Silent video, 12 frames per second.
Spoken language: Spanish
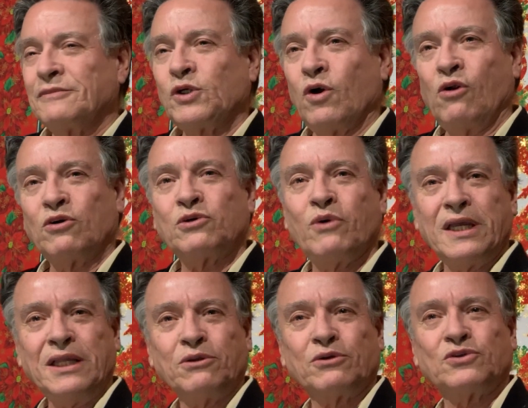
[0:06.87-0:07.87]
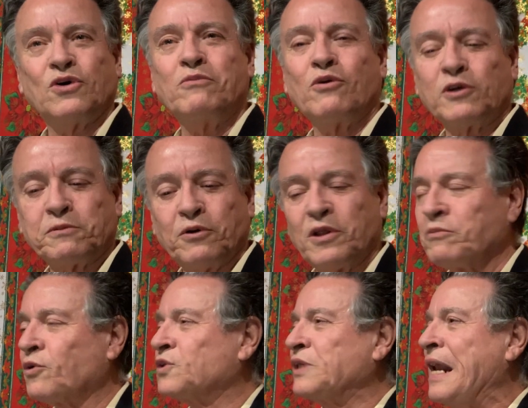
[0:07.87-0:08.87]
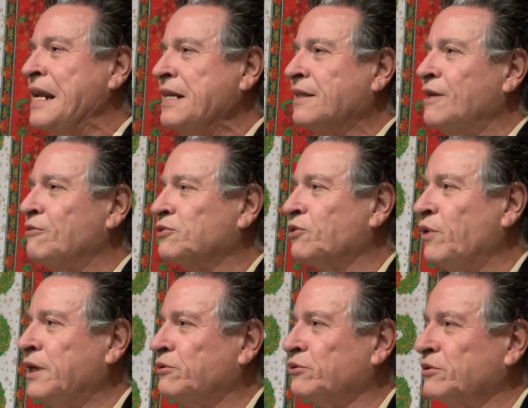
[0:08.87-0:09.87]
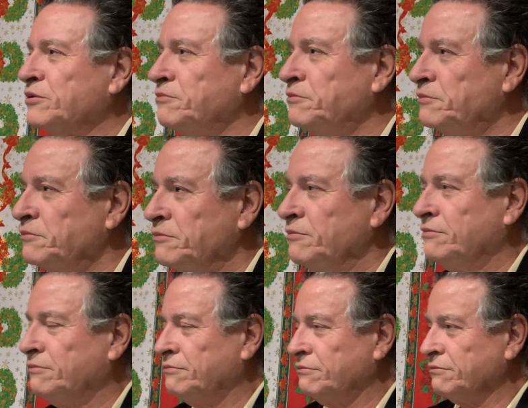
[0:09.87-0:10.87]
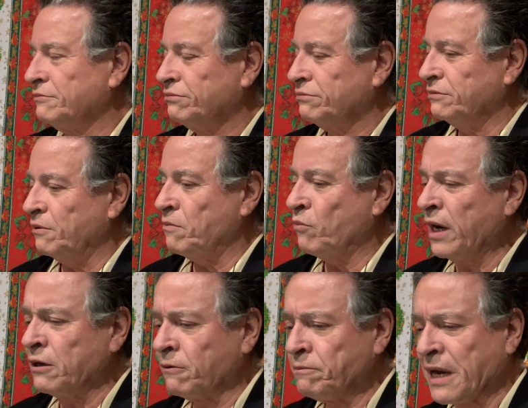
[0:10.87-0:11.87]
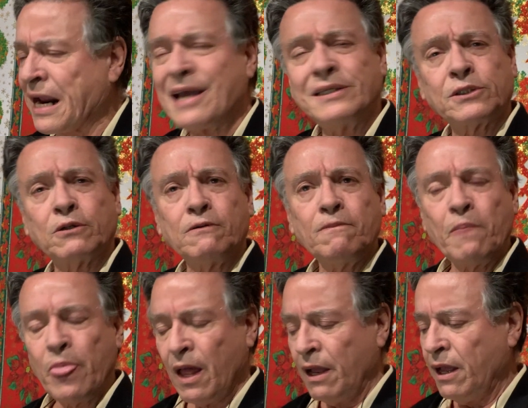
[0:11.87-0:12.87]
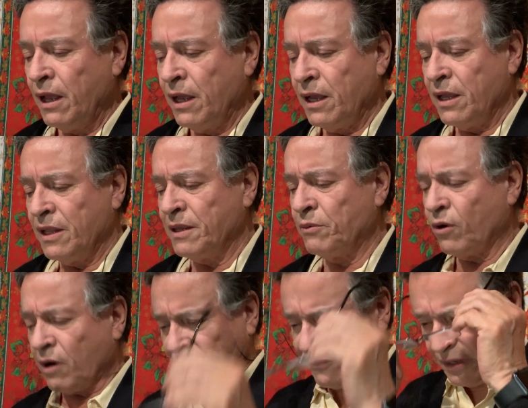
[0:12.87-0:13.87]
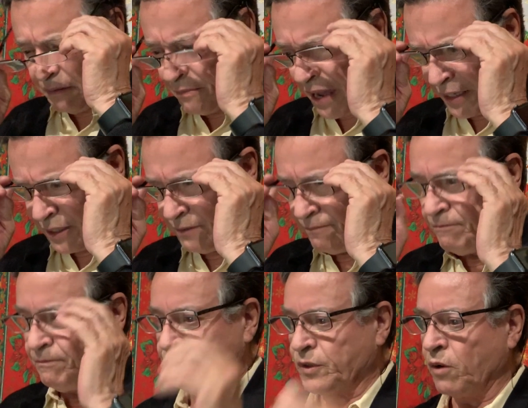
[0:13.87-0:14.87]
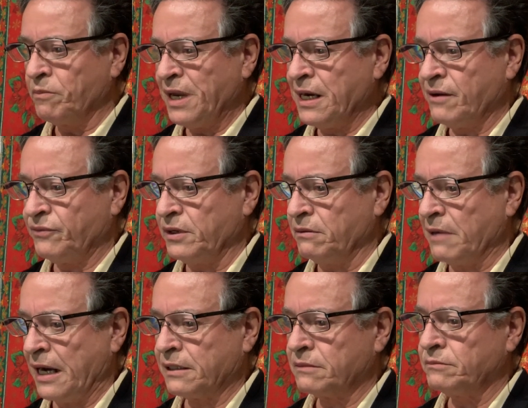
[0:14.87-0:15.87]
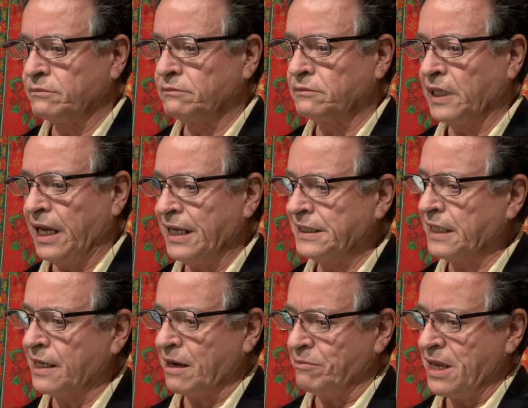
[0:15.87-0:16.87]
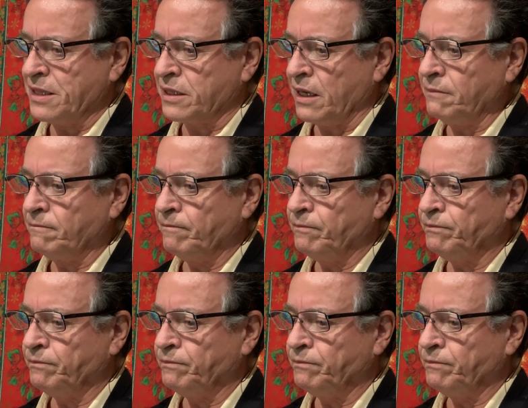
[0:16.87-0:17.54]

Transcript: Con los jueguitos, ¿cómo nos podemos salir de los juegos? Bueno, para esto debo afirmar, conviene afirmar, que esta herramienta